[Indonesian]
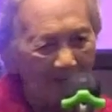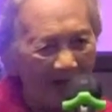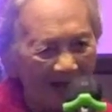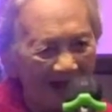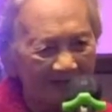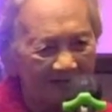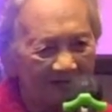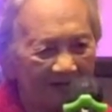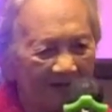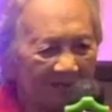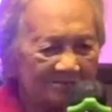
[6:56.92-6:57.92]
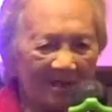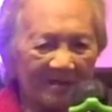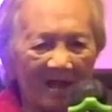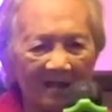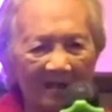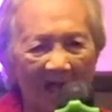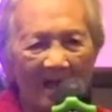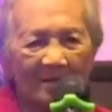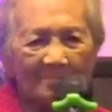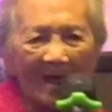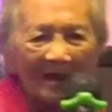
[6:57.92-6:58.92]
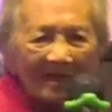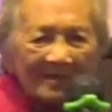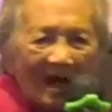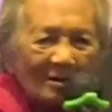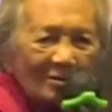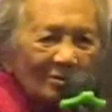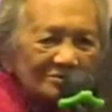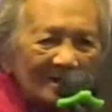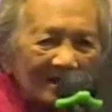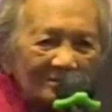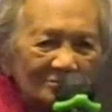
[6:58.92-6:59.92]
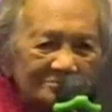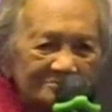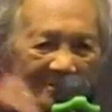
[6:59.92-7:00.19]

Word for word: parah ya. Saya enggak, malah yang gonceng terus